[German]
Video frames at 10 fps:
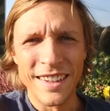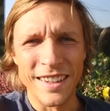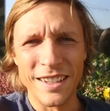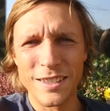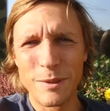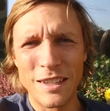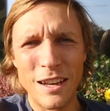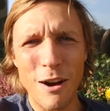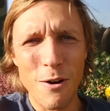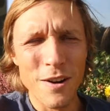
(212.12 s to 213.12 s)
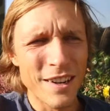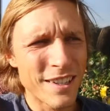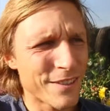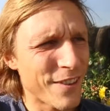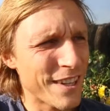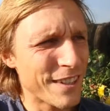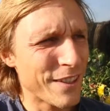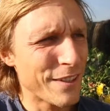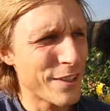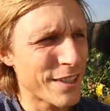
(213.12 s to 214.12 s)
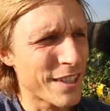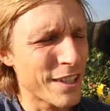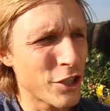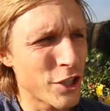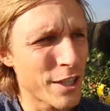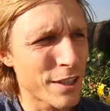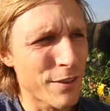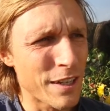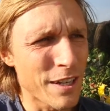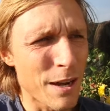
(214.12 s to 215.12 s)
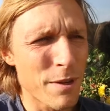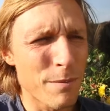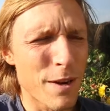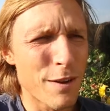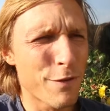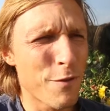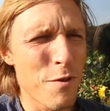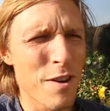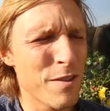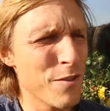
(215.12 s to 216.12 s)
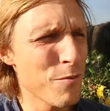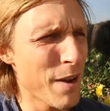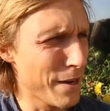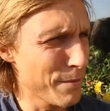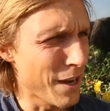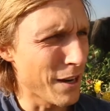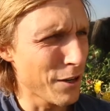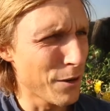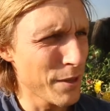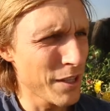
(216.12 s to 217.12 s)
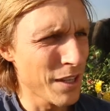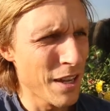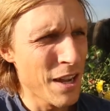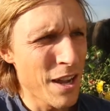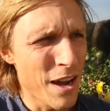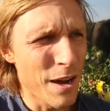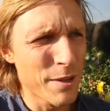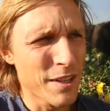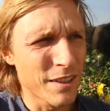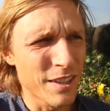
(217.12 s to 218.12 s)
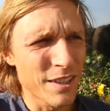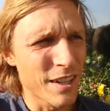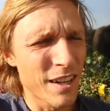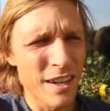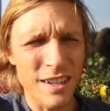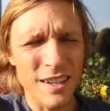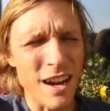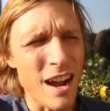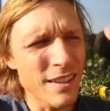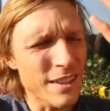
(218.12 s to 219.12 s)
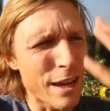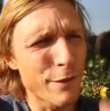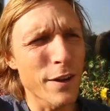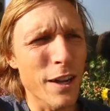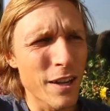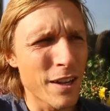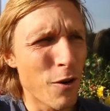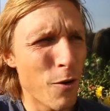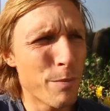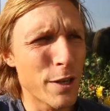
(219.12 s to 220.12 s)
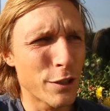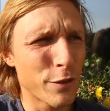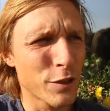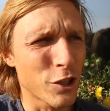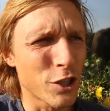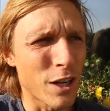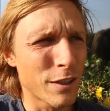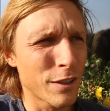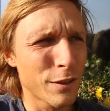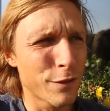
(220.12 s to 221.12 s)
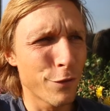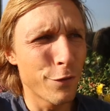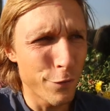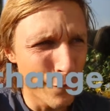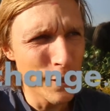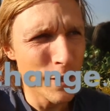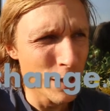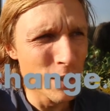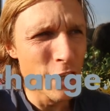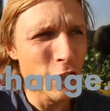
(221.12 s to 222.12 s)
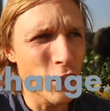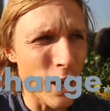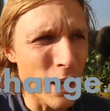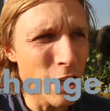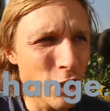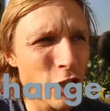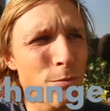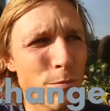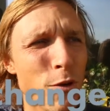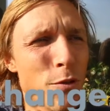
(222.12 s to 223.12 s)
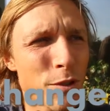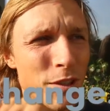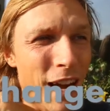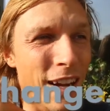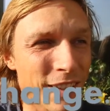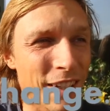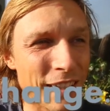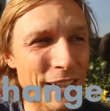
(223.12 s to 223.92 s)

Ja, das mit der Laura, das war irgendwie eine witzige Geschichte, weil ich habe ja mal vor über einem Jahr, glaube ich, habe ich ja diese ganz einfache Homepage für uns gestaltet, 4change.at.